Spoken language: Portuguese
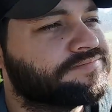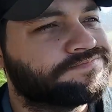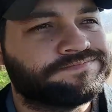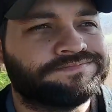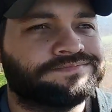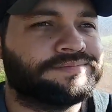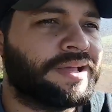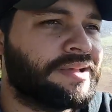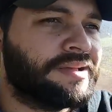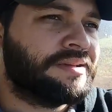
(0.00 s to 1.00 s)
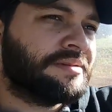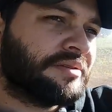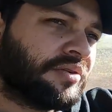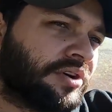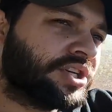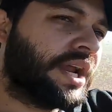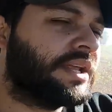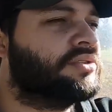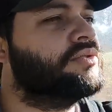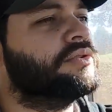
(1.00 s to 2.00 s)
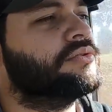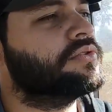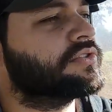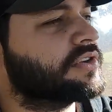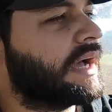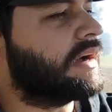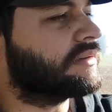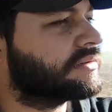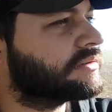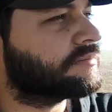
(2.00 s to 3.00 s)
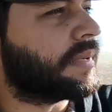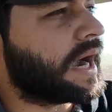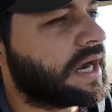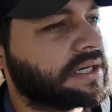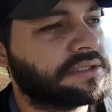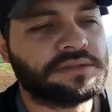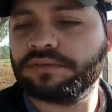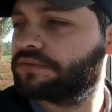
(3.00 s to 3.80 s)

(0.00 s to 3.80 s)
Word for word: que congela tudo, os altos, baixos,